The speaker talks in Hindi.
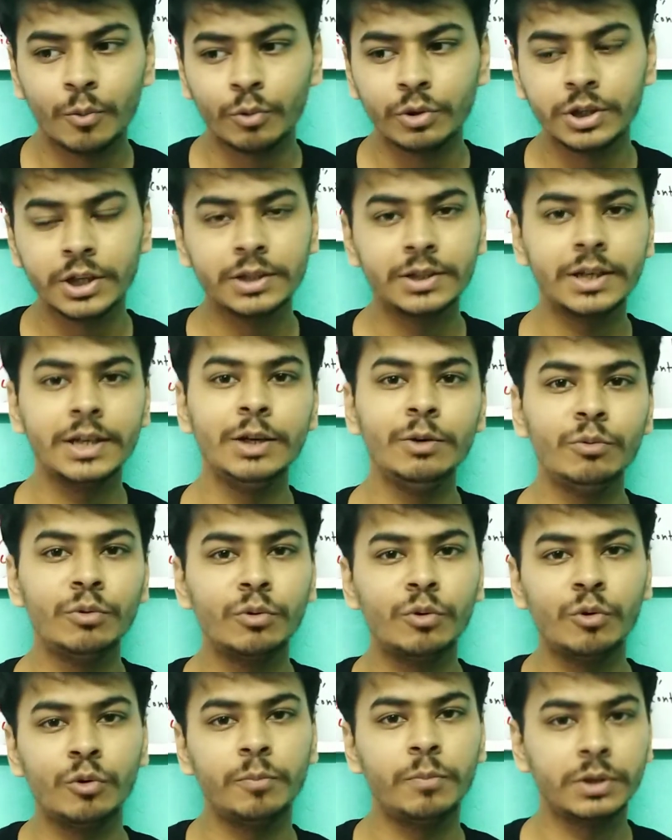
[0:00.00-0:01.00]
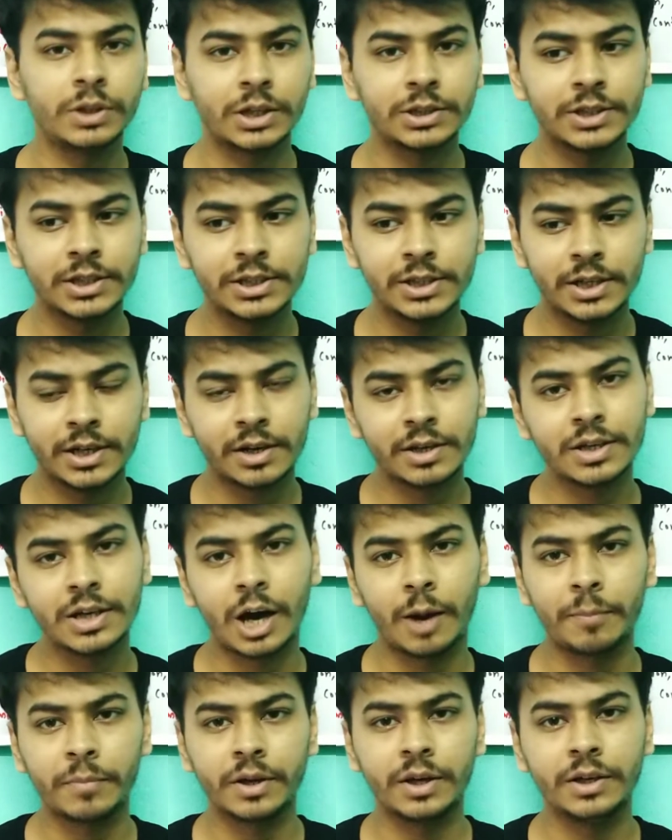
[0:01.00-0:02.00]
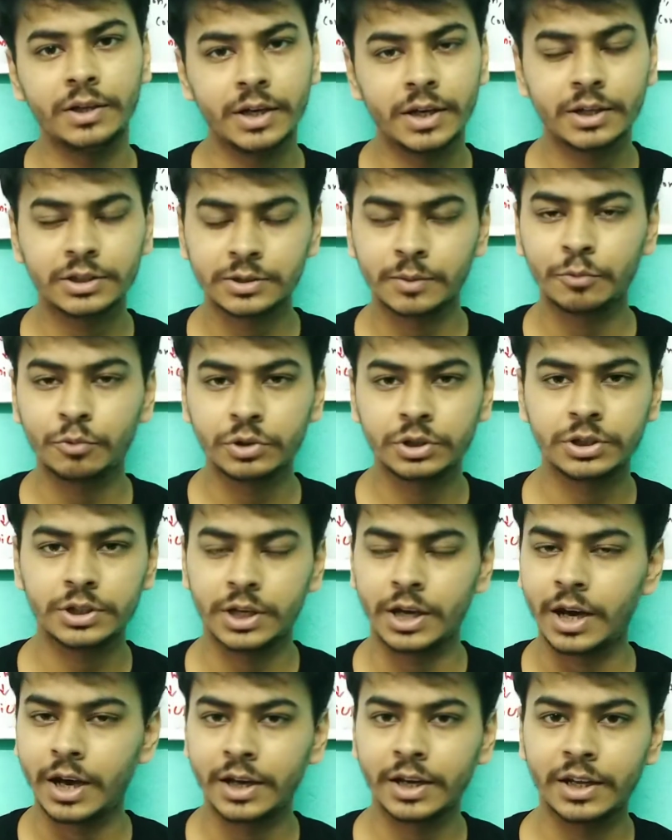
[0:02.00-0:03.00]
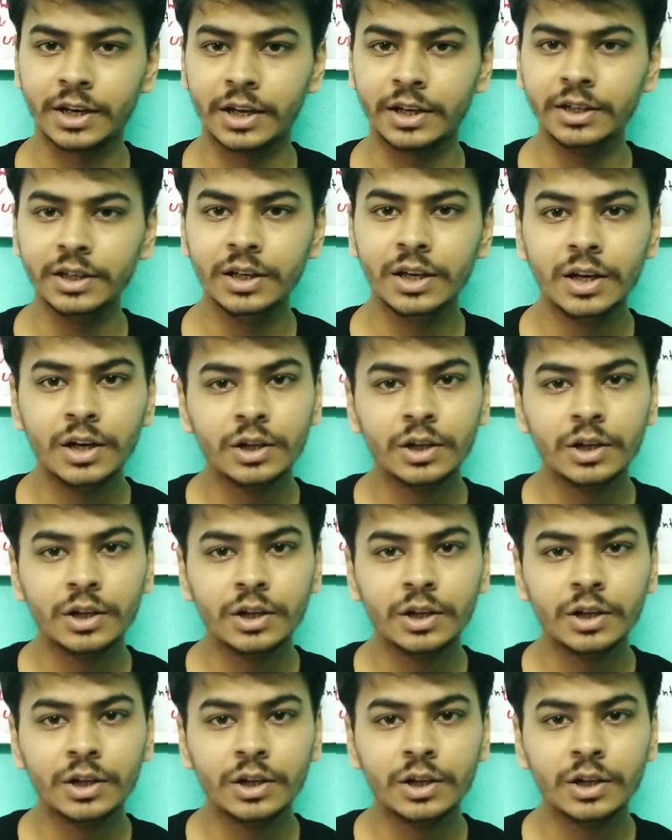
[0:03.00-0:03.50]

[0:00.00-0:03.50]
वो देते ही उनको पता चल जाएगा कि आपने ये सब कुछ किया है कि नहीं